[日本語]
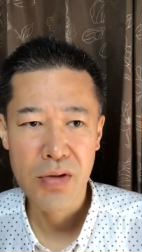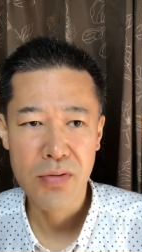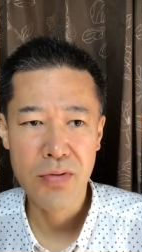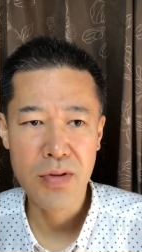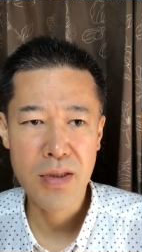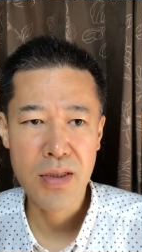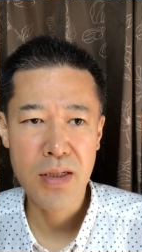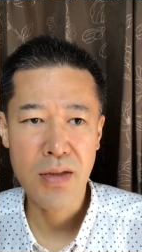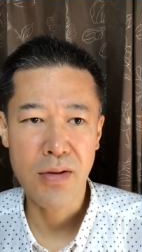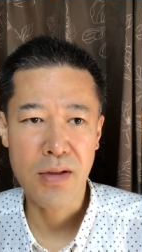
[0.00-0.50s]

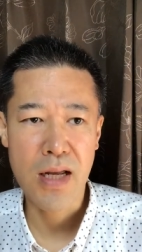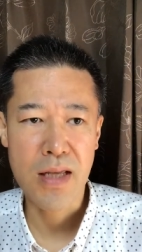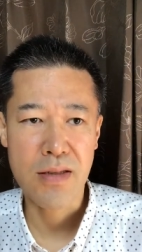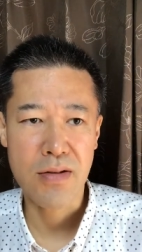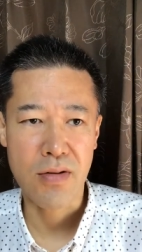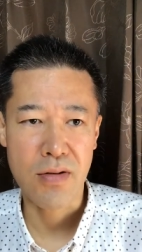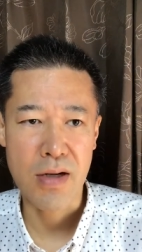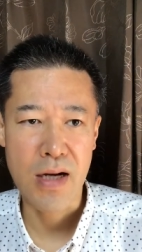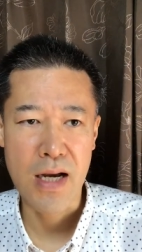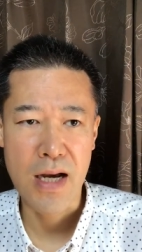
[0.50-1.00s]
ウイスキーの
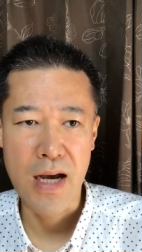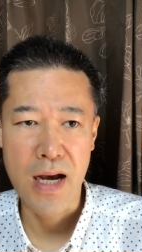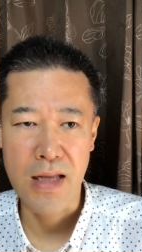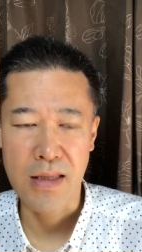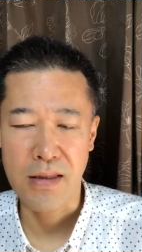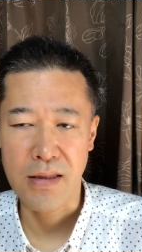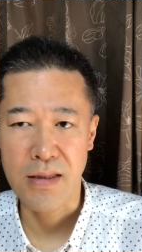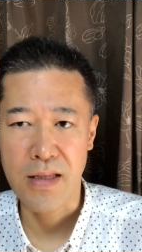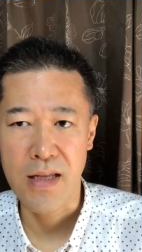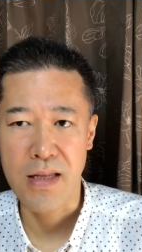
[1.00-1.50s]
ラジオが
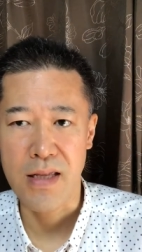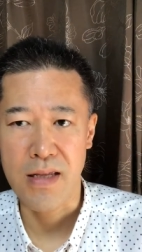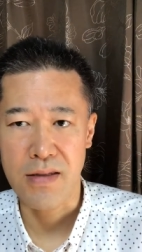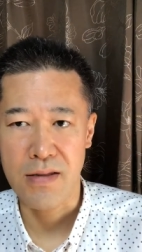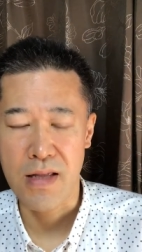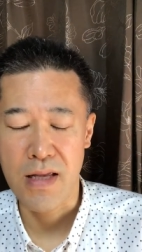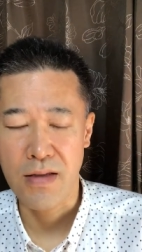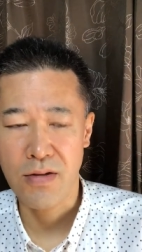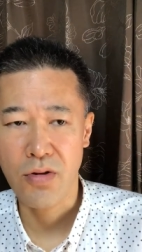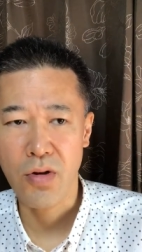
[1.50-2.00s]
あってで
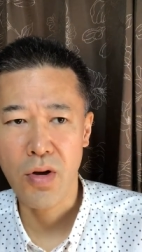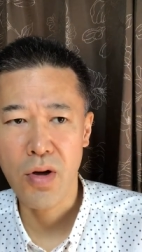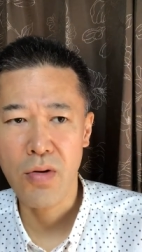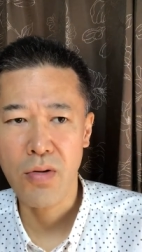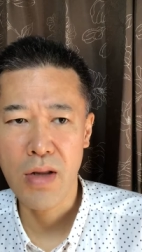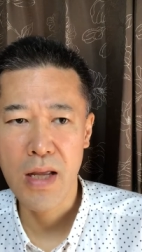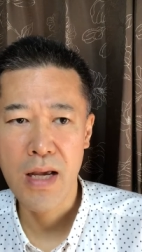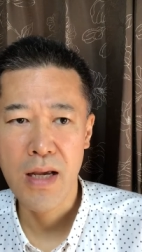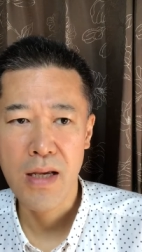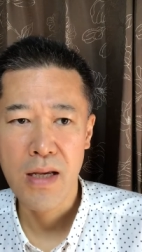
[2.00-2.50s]
すね、それ
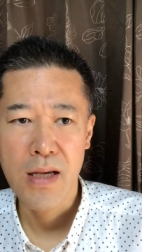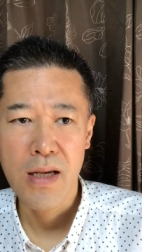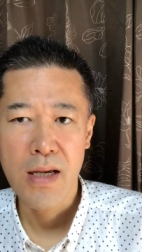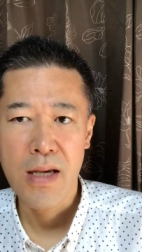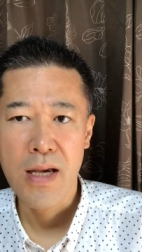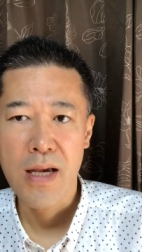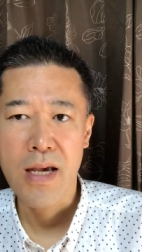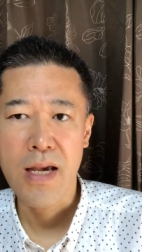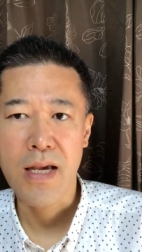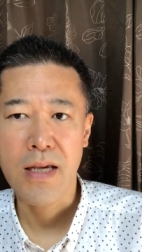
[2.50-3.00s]
をね、
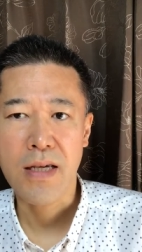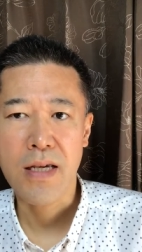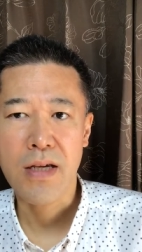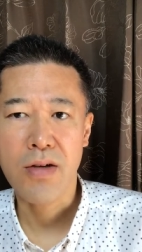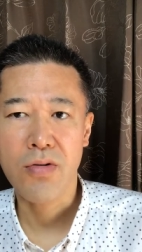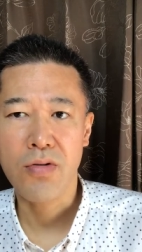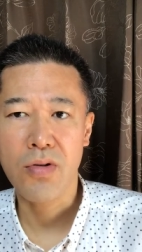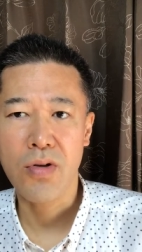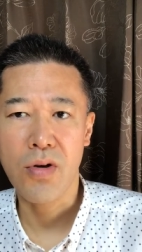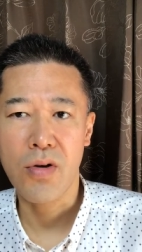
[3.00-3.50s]

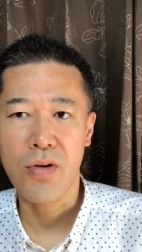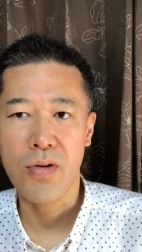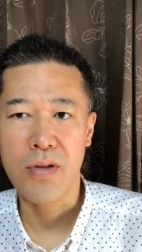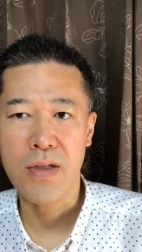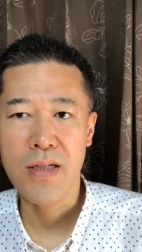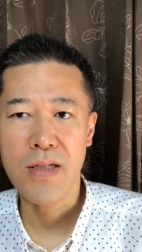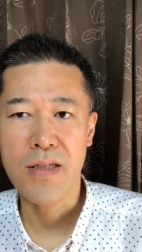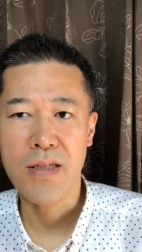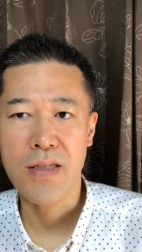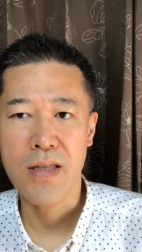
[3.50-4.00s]
聞くよう
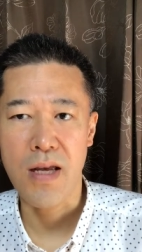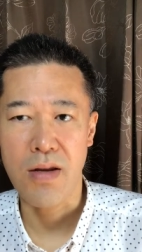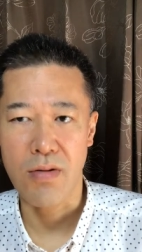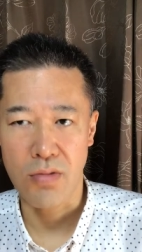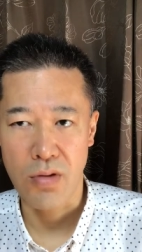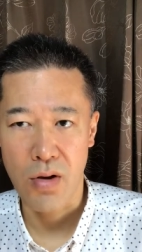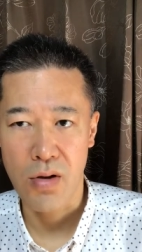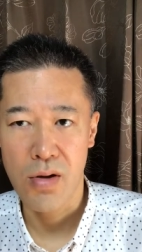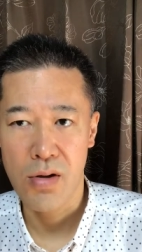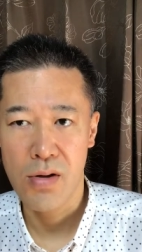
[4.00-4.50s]
にしてると。